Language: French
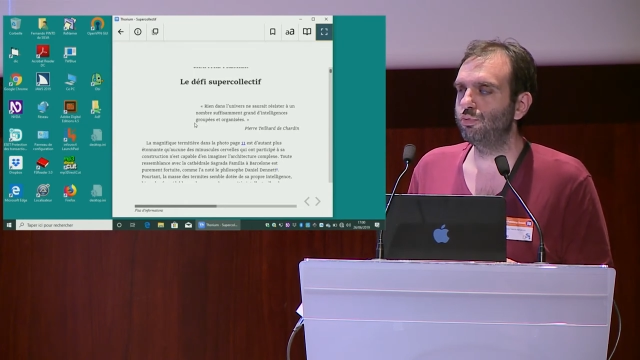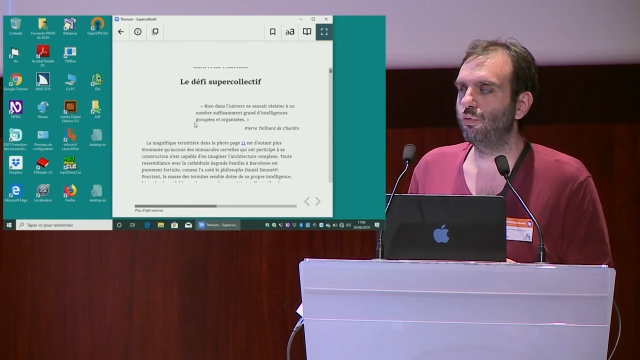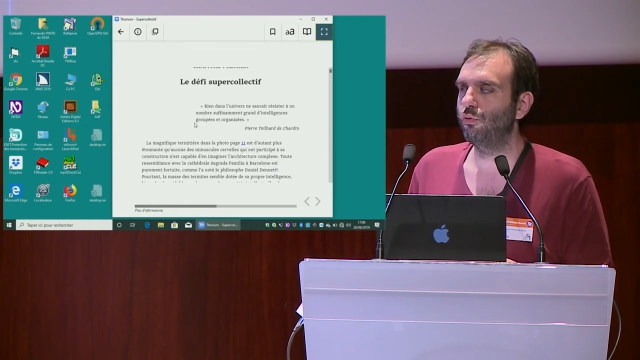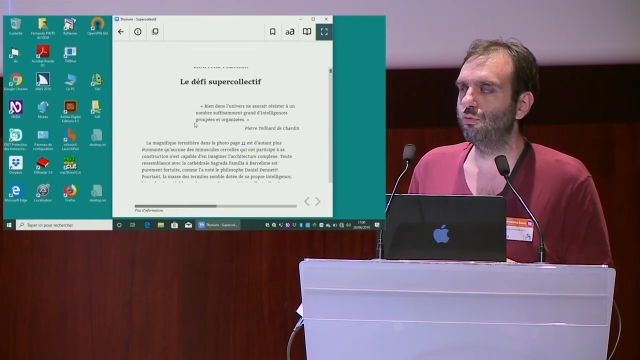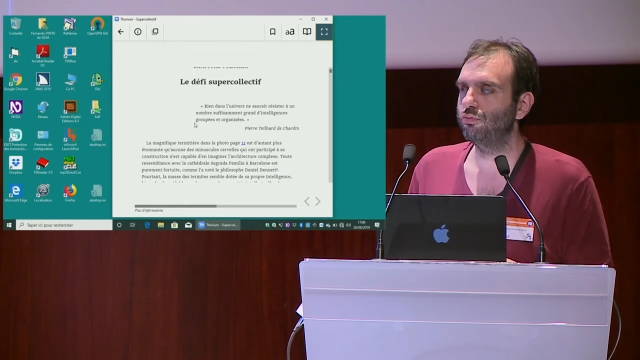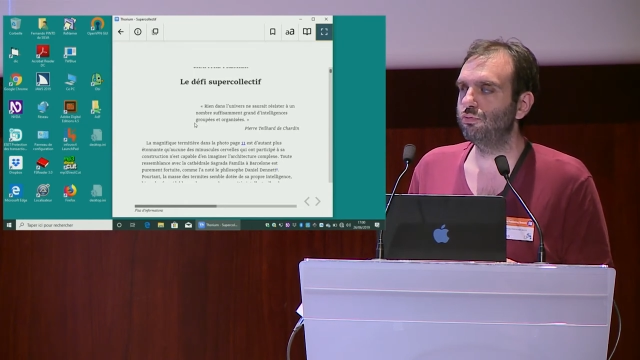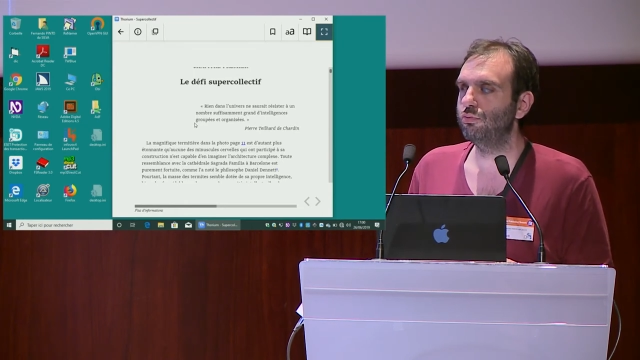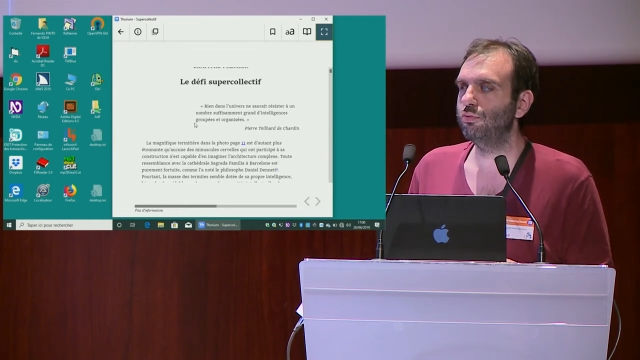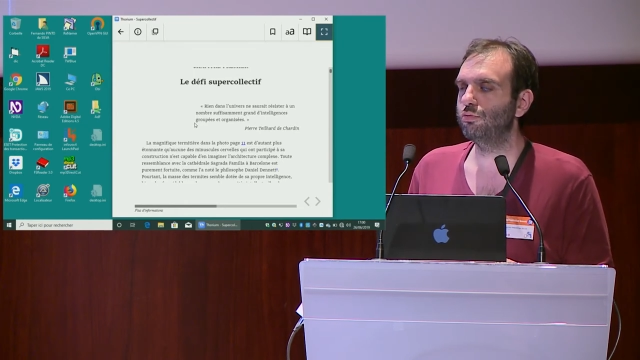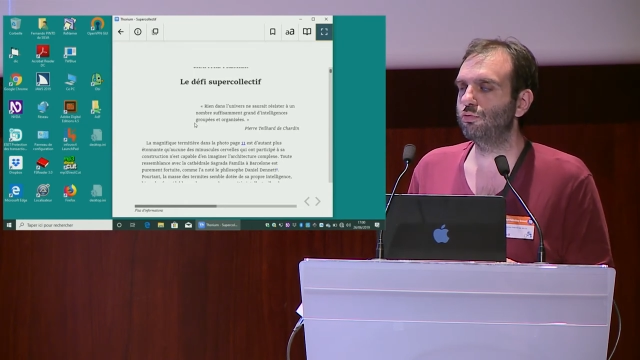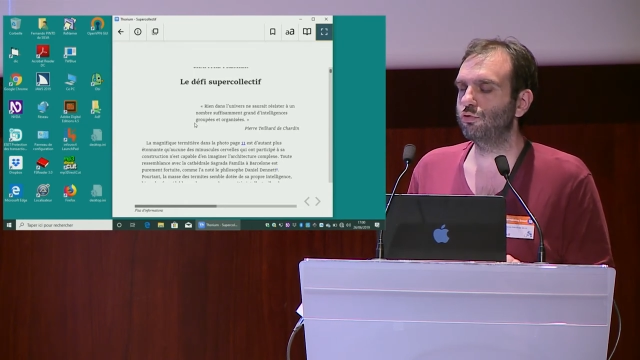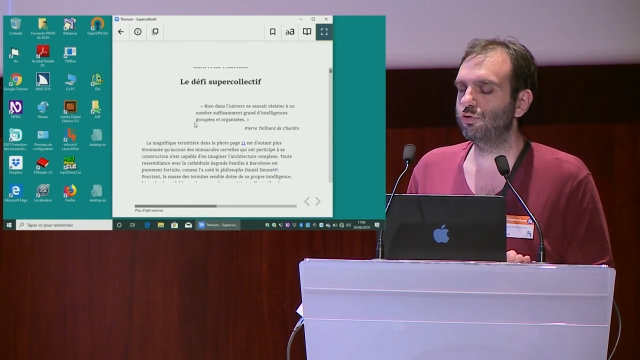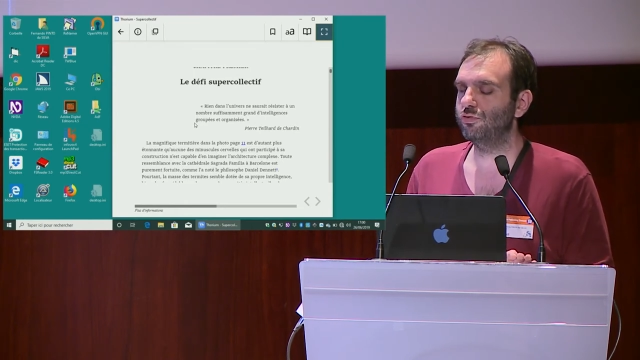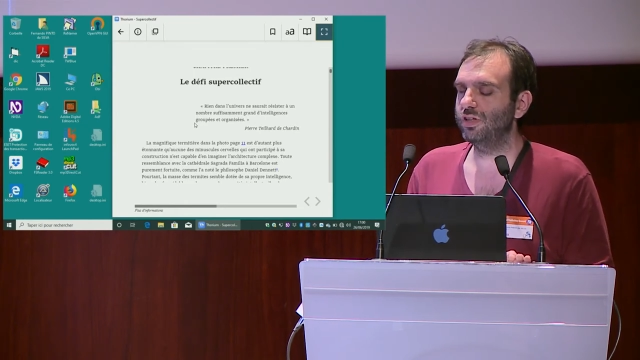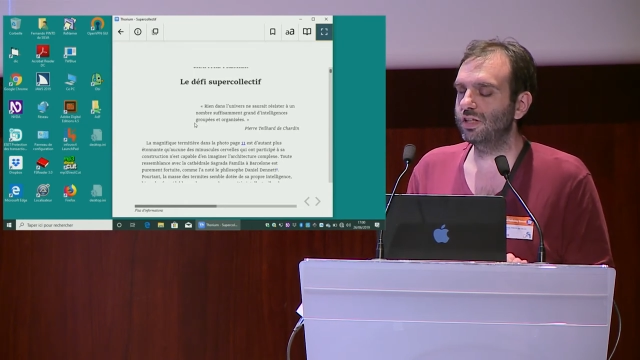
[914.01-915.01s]
pour vous.
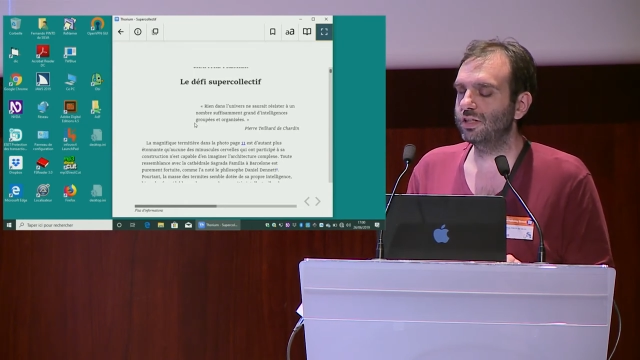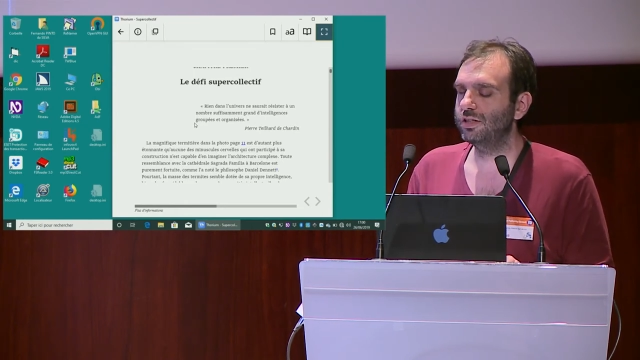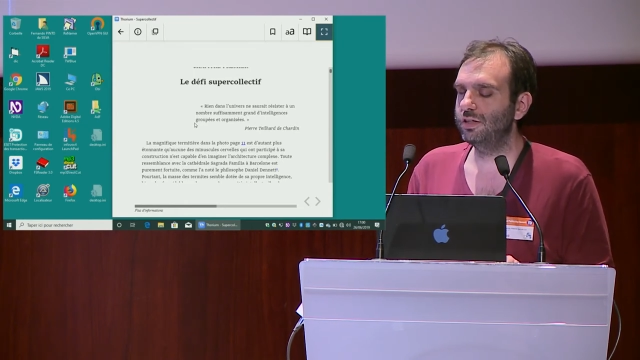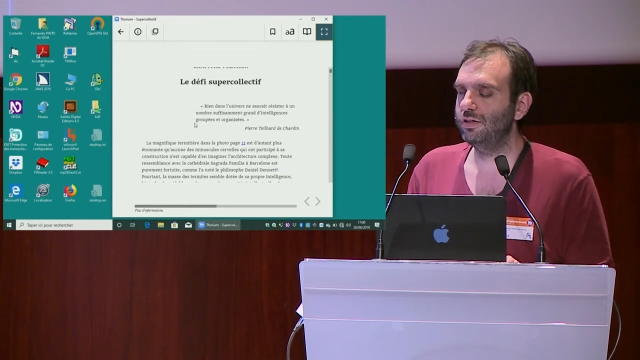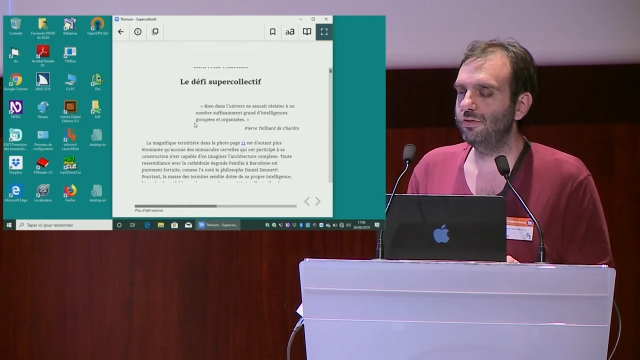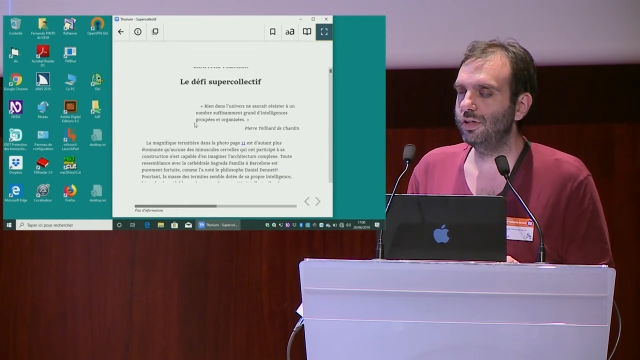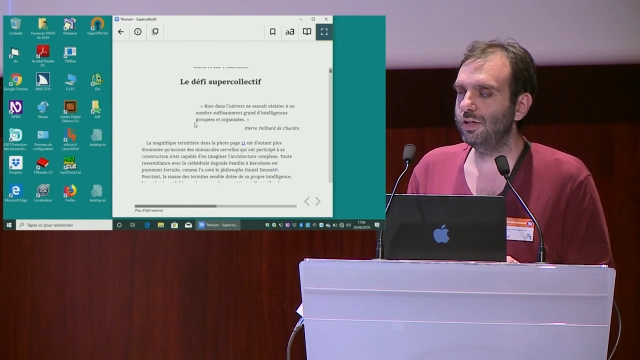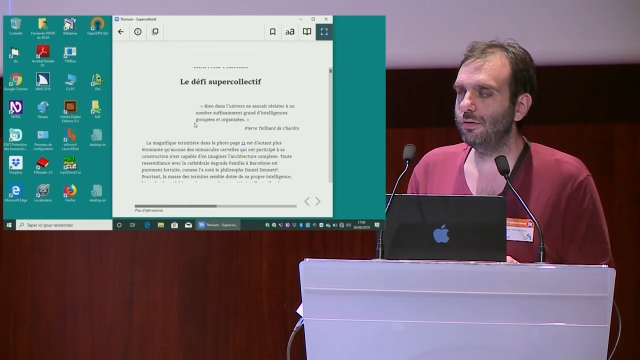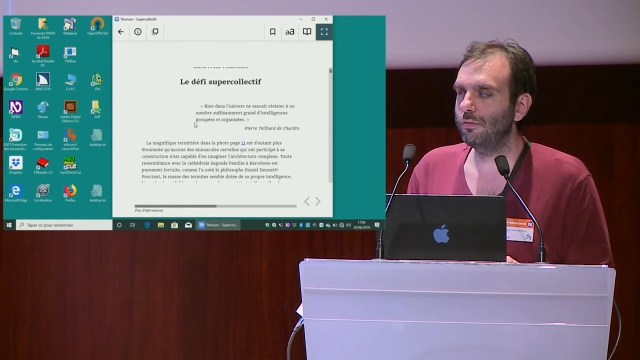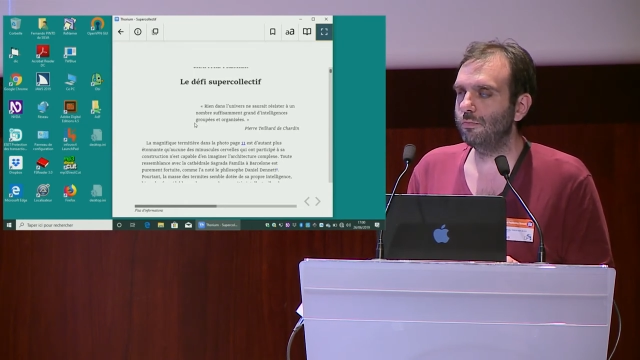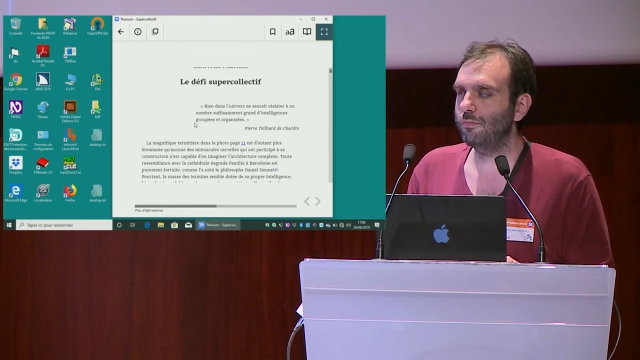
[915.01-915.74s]
Donc, je vais l'activer.